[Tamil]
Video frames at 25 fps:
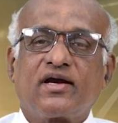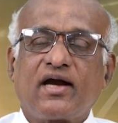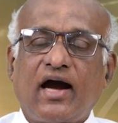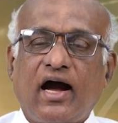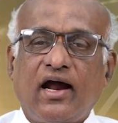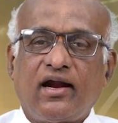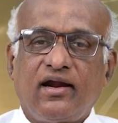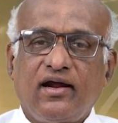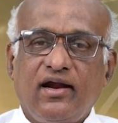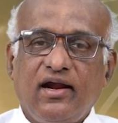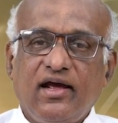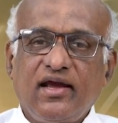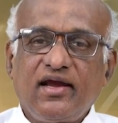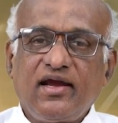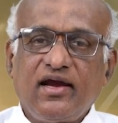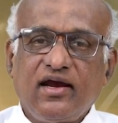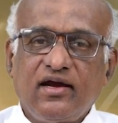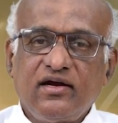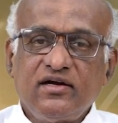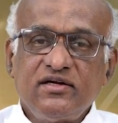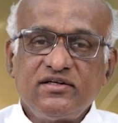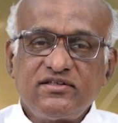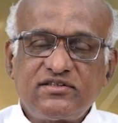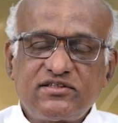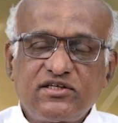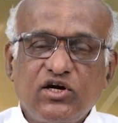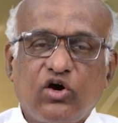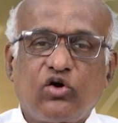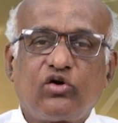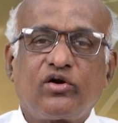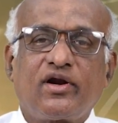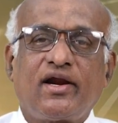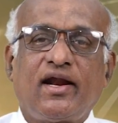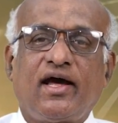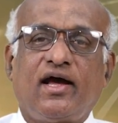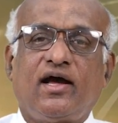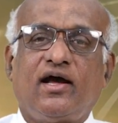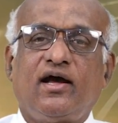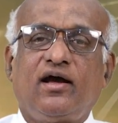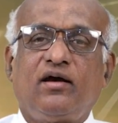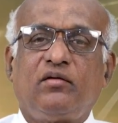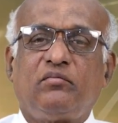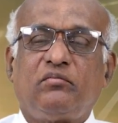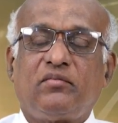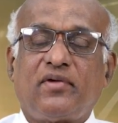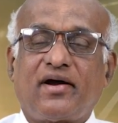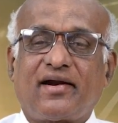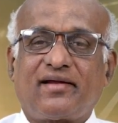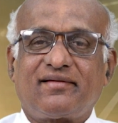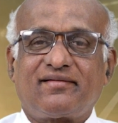காலையில் எழுந்த உடனே
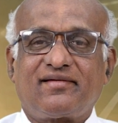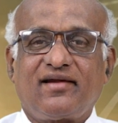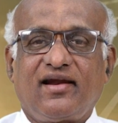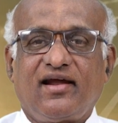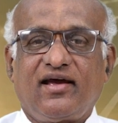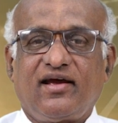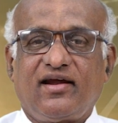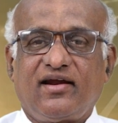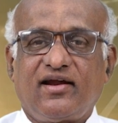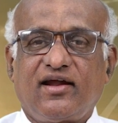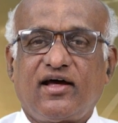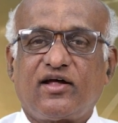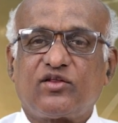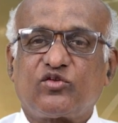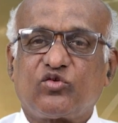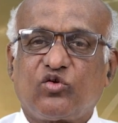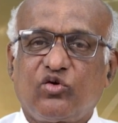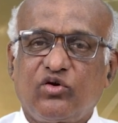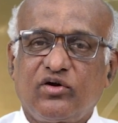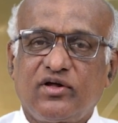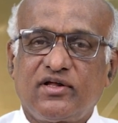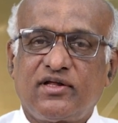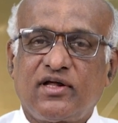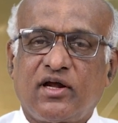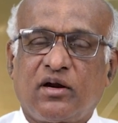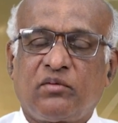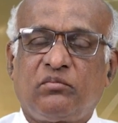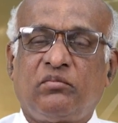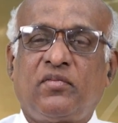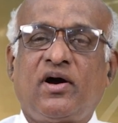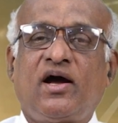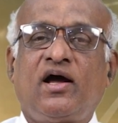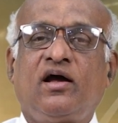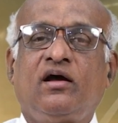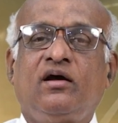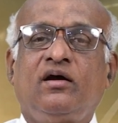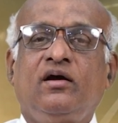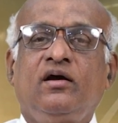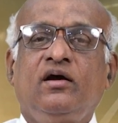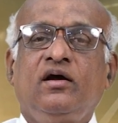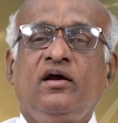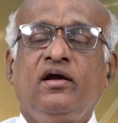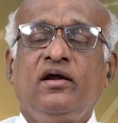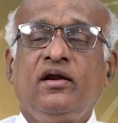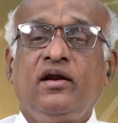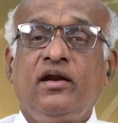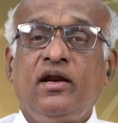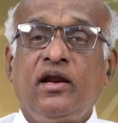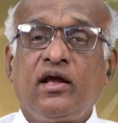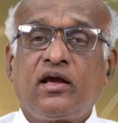மனசில் என்ன தருமா
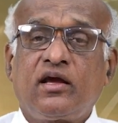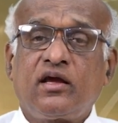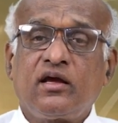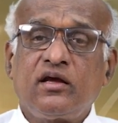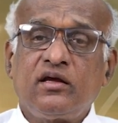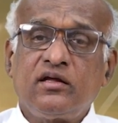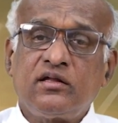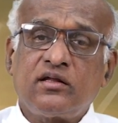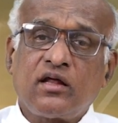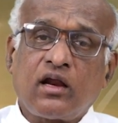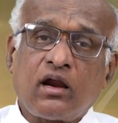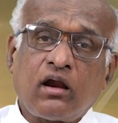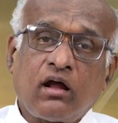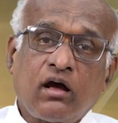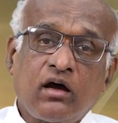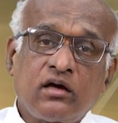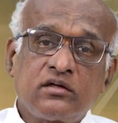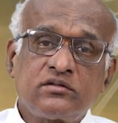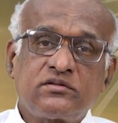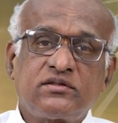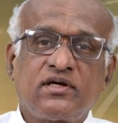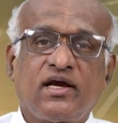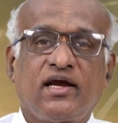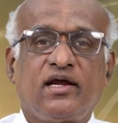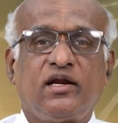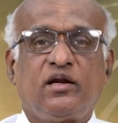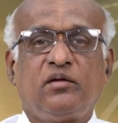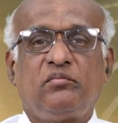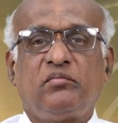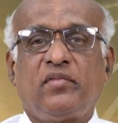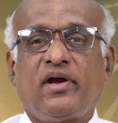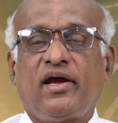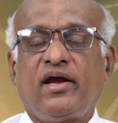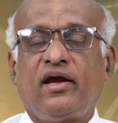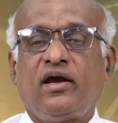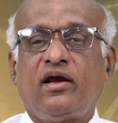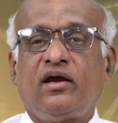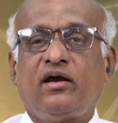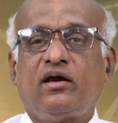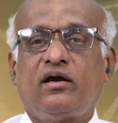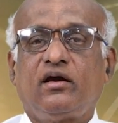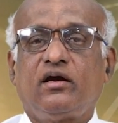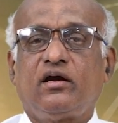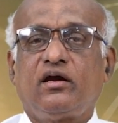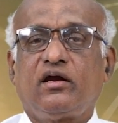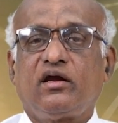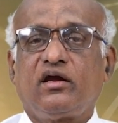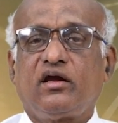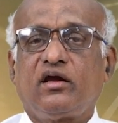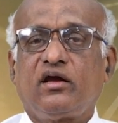இன்றைக்கி இதெல்லாம் செய்யணுமே
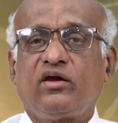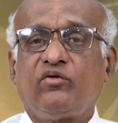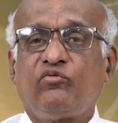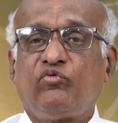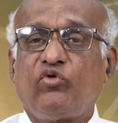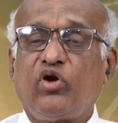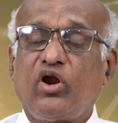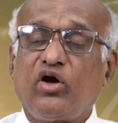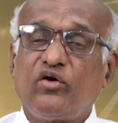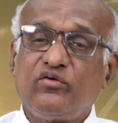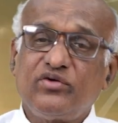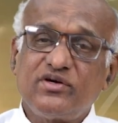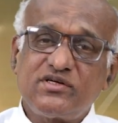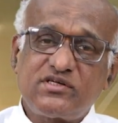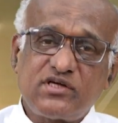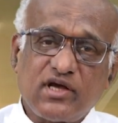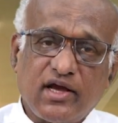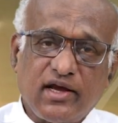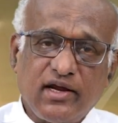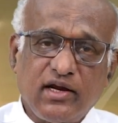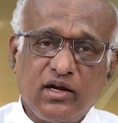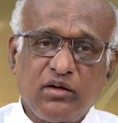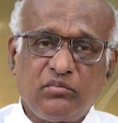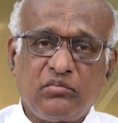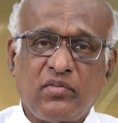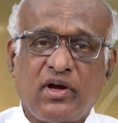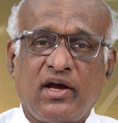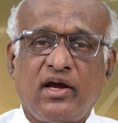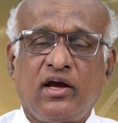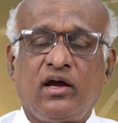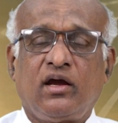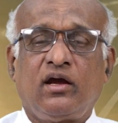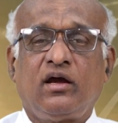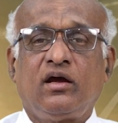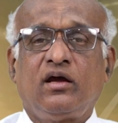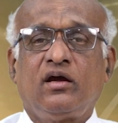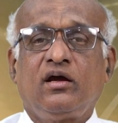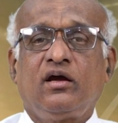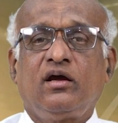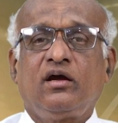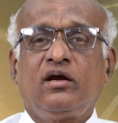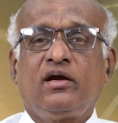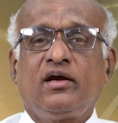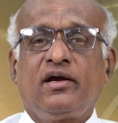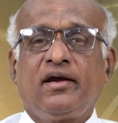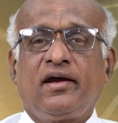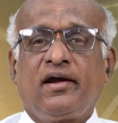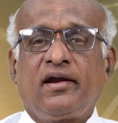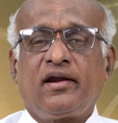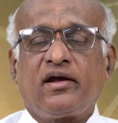இவ்வளவு செய்யணுமே
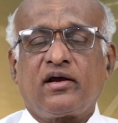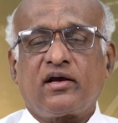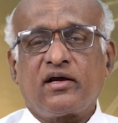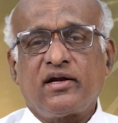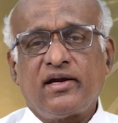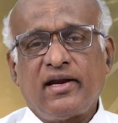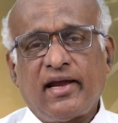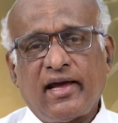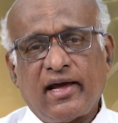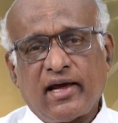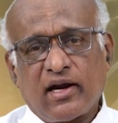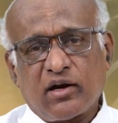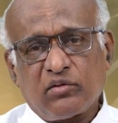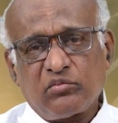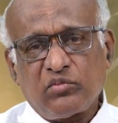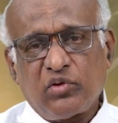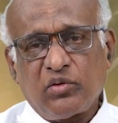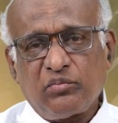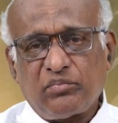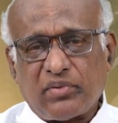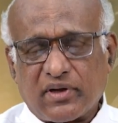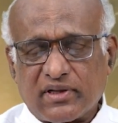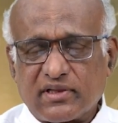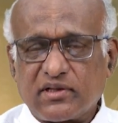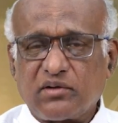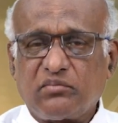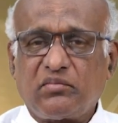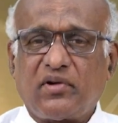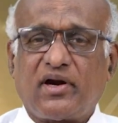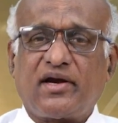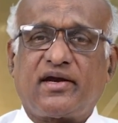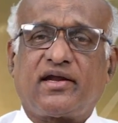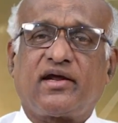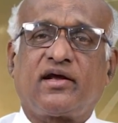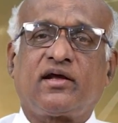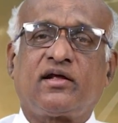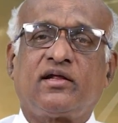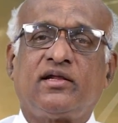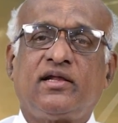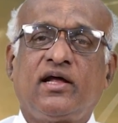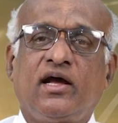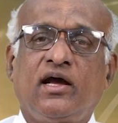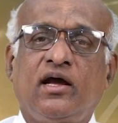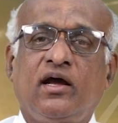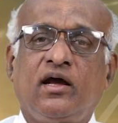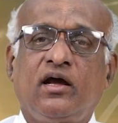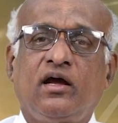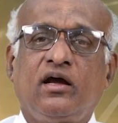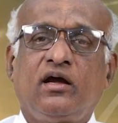எனக்கு நேரமும் பத்த மாட்டேங்குது